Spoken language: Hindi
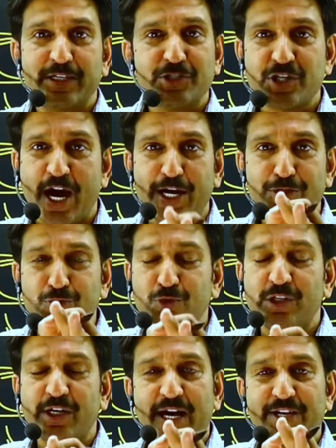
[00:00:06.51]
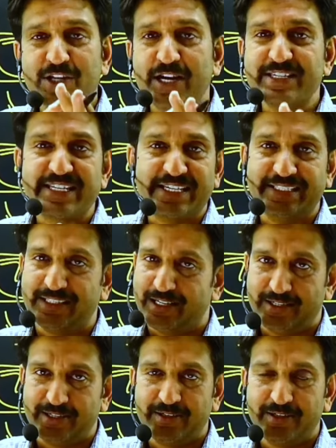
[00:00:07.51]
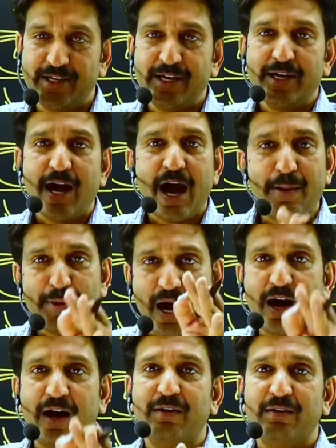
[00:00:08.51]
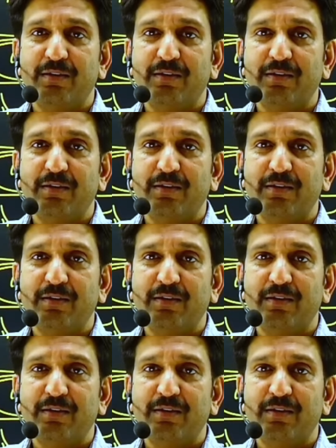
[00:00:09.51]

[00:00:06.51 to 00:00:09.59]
चार जून तक आचार संहिता है अब हाँ